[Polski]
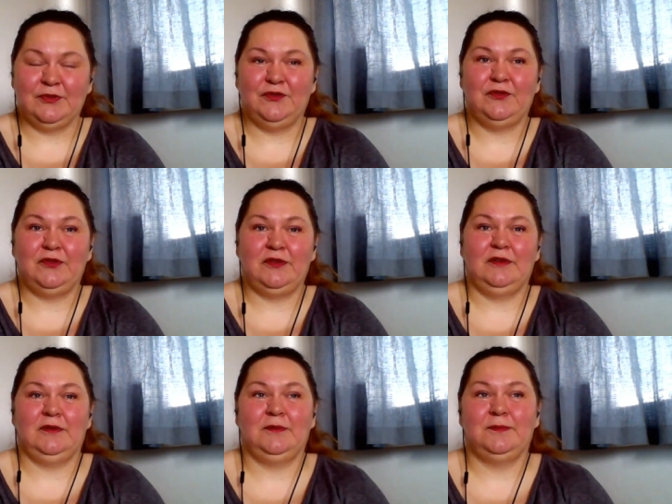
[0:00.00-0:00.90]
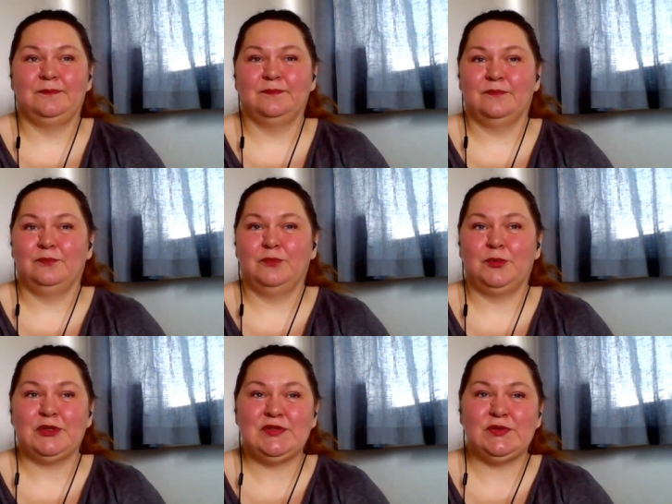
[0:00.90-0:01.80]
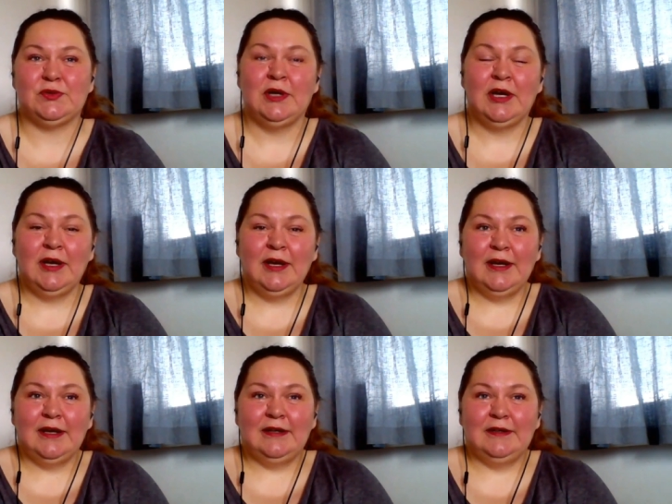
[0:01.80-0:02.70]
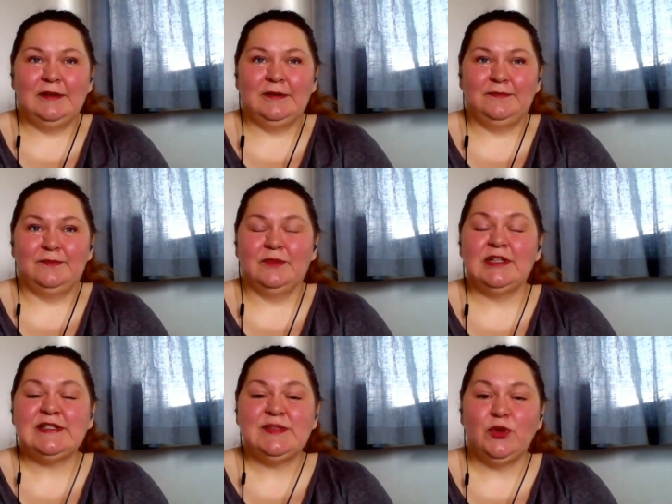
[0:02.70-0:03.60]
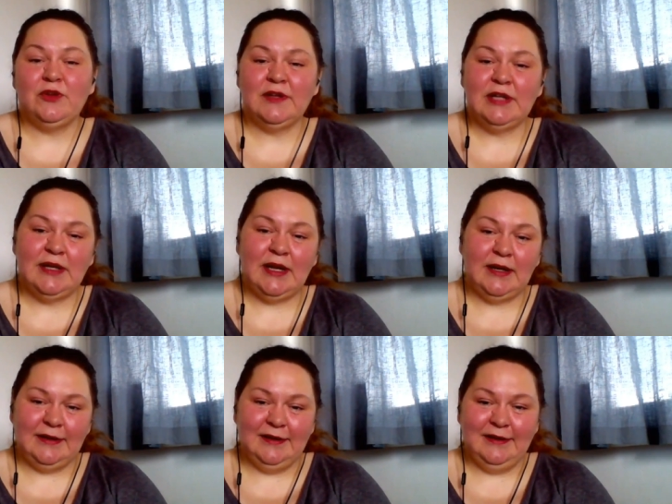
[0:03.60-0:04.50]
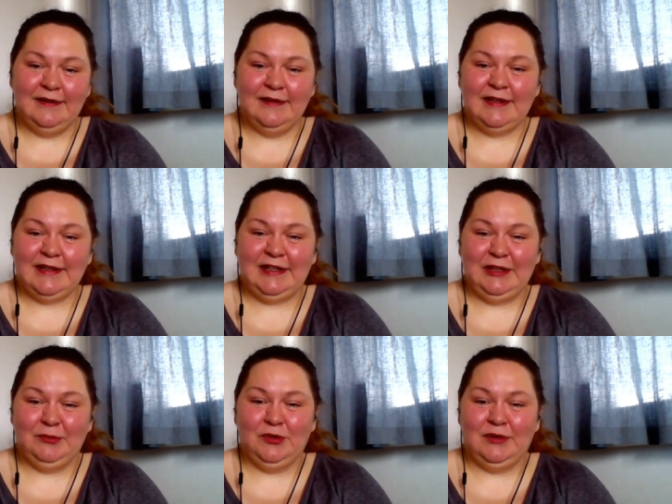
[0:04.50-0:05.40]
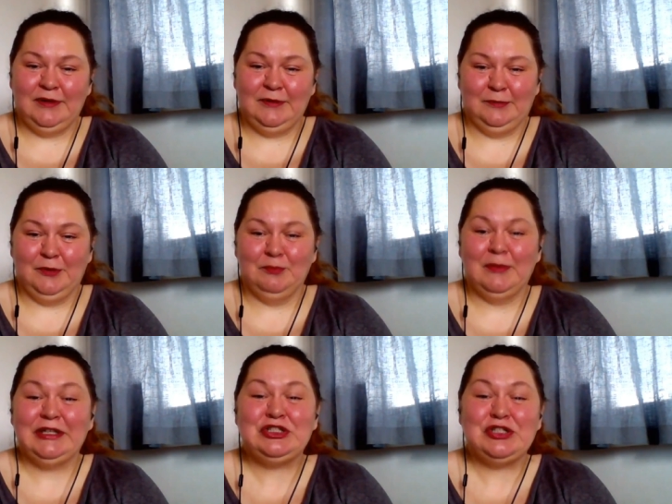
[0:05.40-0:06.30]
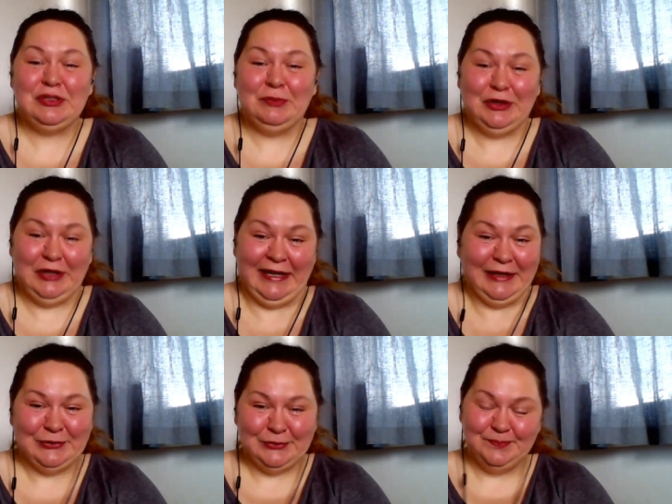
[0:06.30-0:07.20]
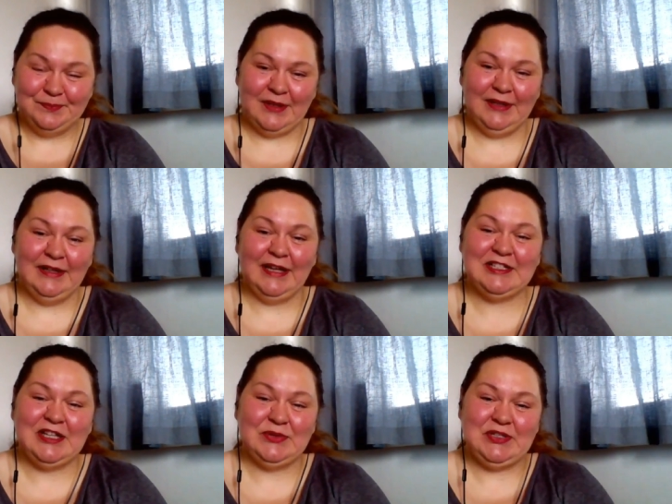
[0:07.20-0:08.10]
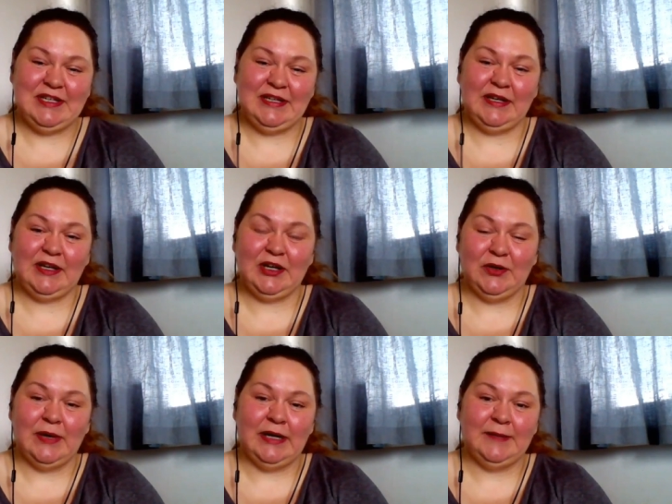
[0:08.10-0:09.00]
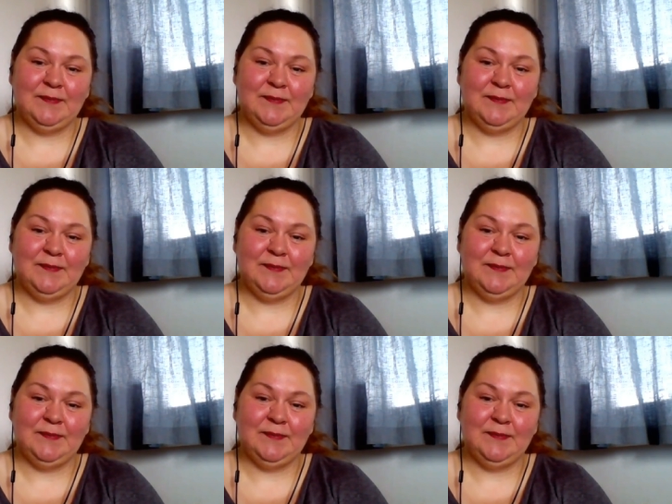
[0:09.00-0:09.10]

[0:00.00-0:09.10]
w, po prostu E, jest zbudowana na, e, na takim e, magicznym okręgu na kształcie koła.